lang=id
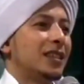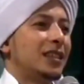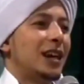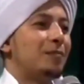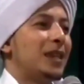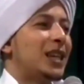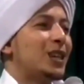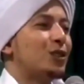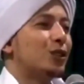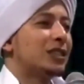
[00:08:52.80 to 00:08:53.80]
yang
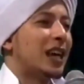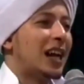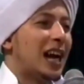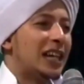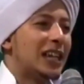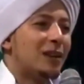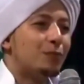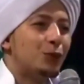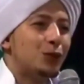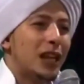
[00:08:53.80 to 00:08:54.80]
bikin dosa anak
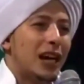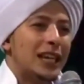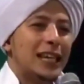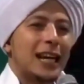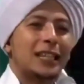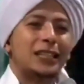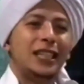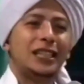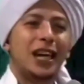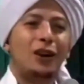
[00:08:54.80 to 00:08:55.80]
muda yang
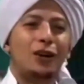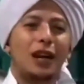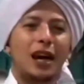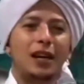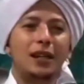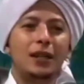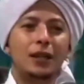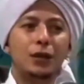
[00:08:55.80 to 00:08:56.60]
kesiksa orang